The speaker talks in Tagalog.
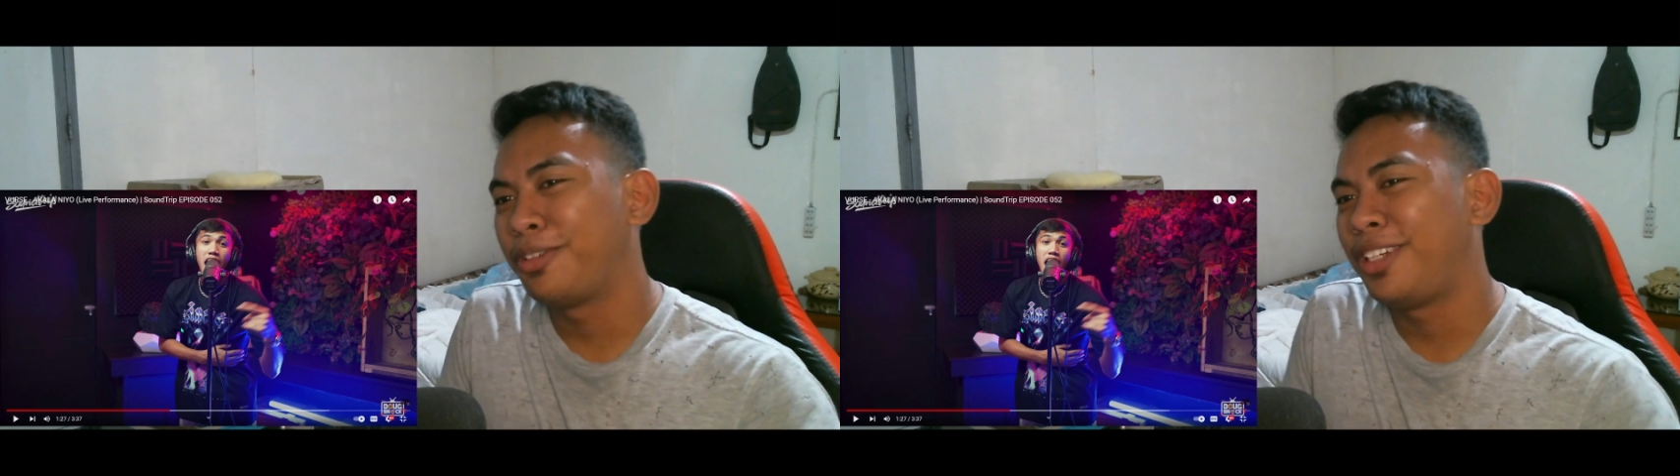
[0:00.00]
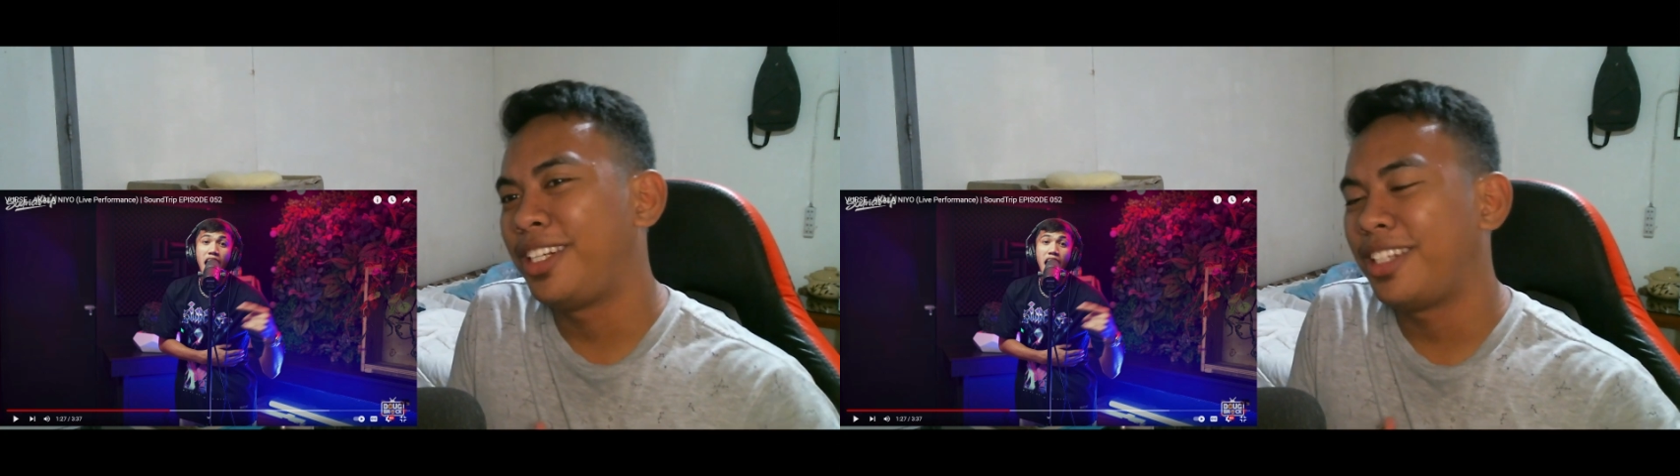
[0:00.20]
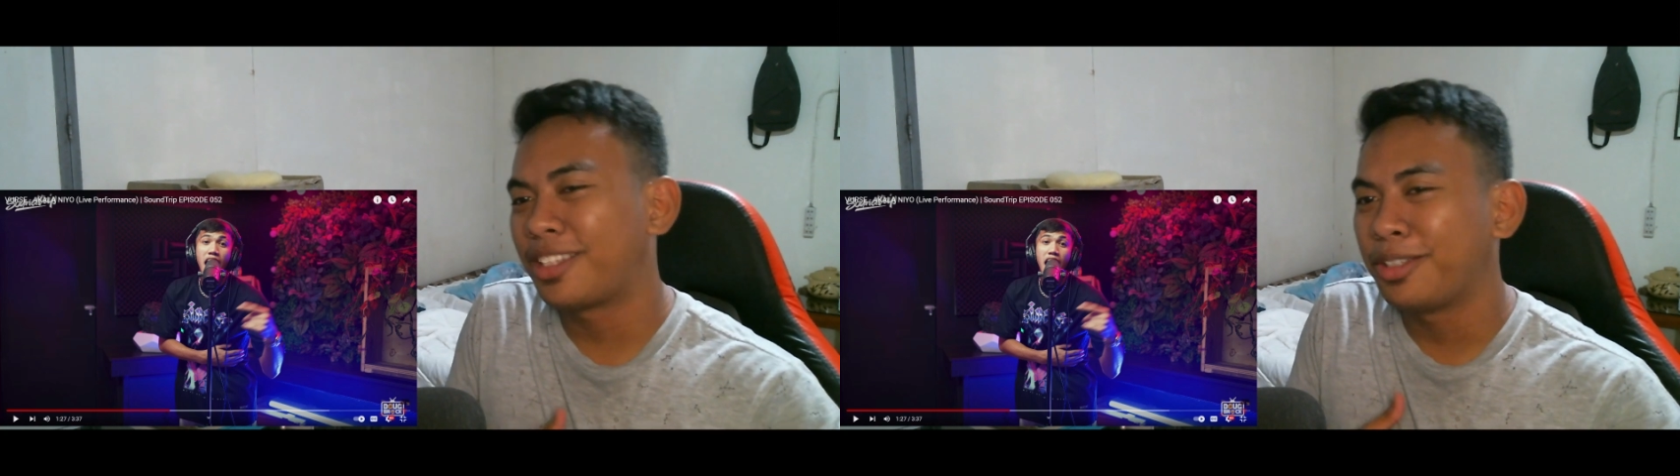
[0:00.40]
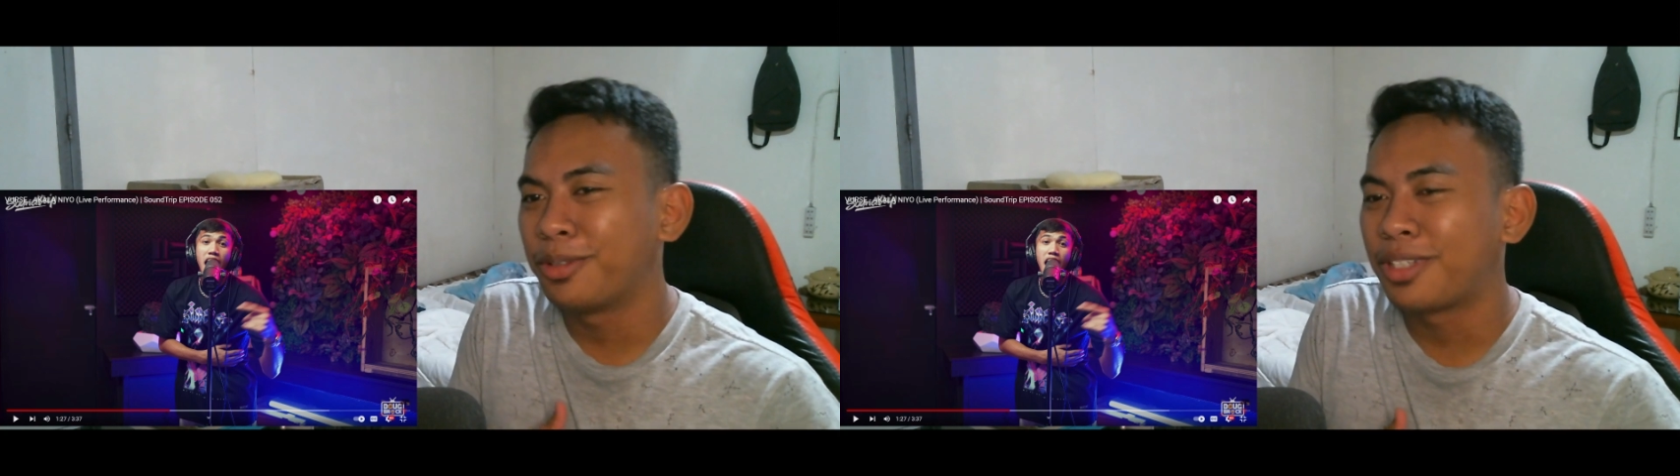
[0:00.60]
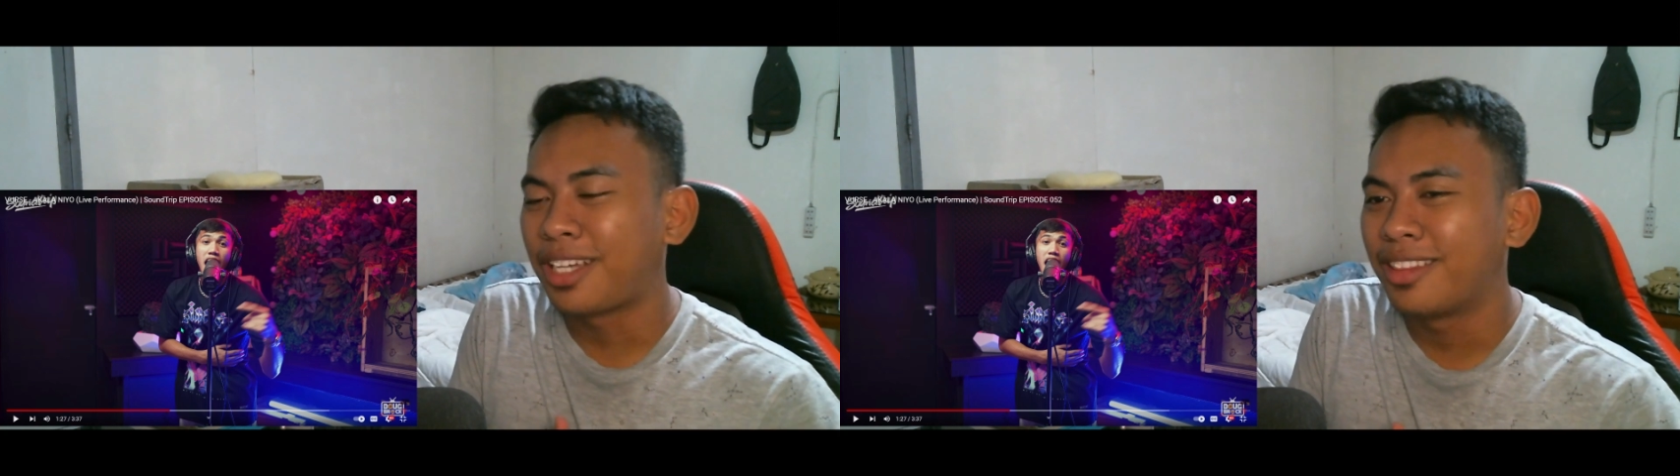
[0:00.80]
li ito
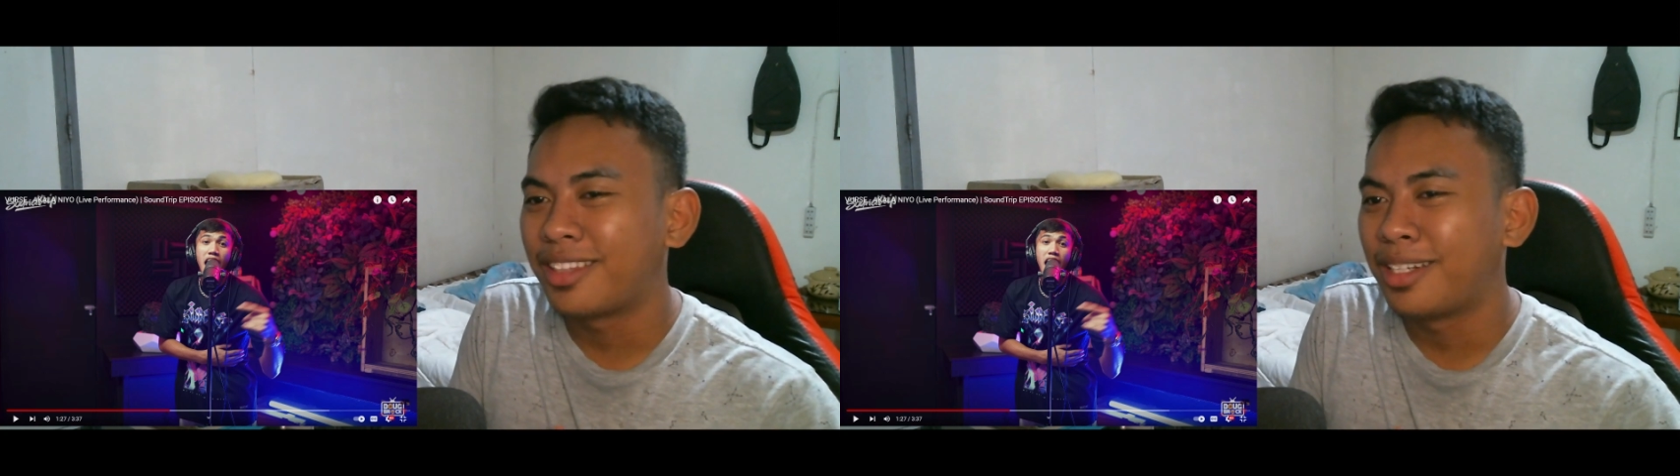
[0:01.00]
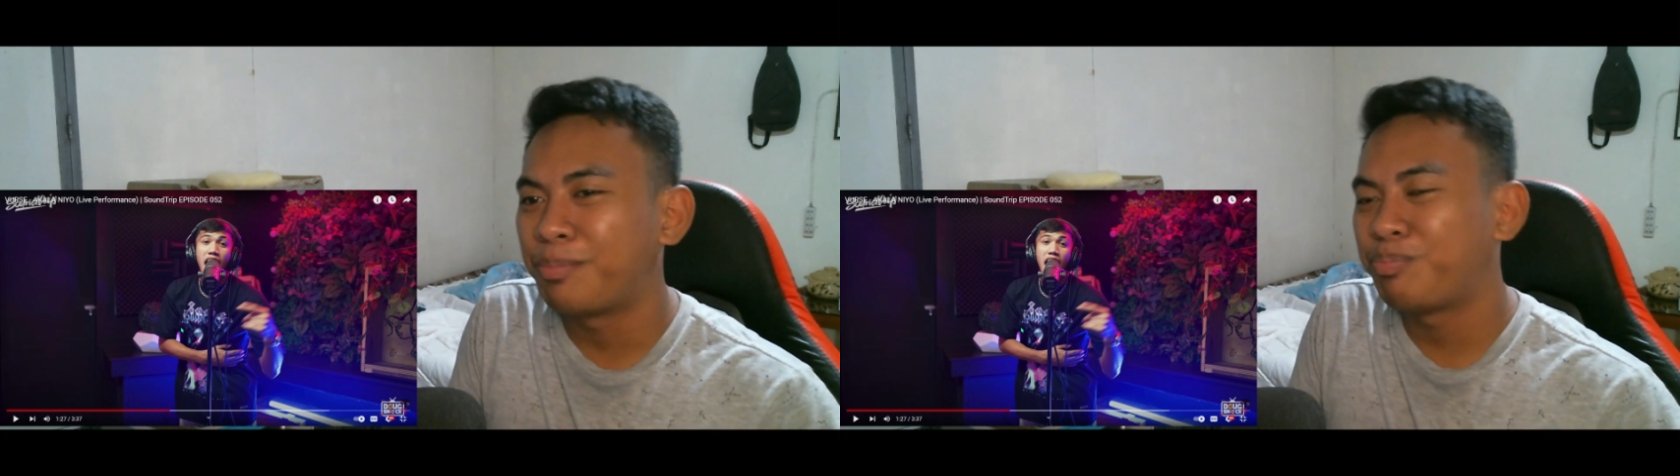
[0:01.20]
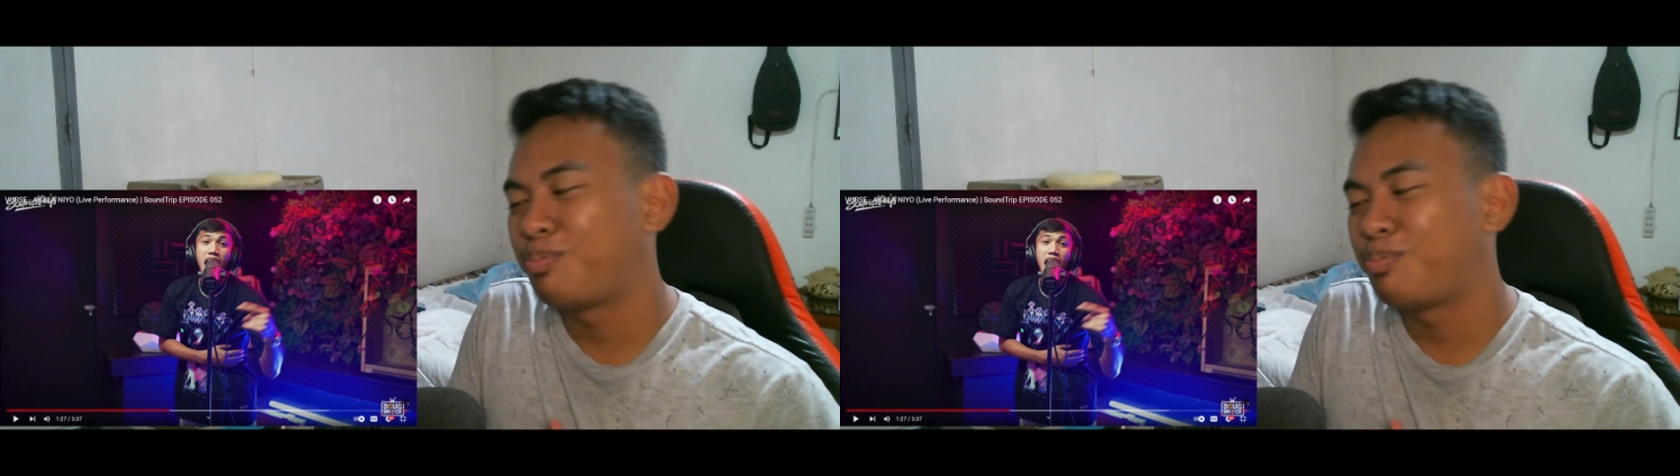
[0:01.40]
yung kanta na